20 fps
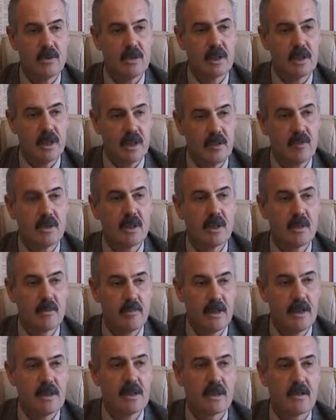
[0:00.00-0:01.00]
войска, а именно
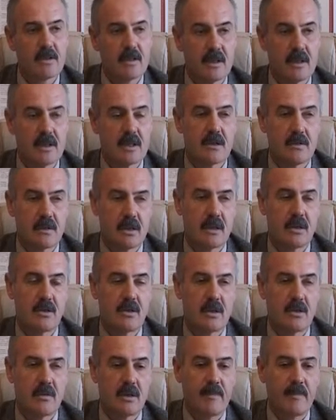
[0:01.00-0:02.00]
Лабинского нашего
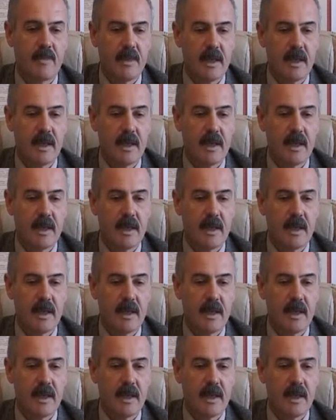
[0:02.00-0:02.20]
районного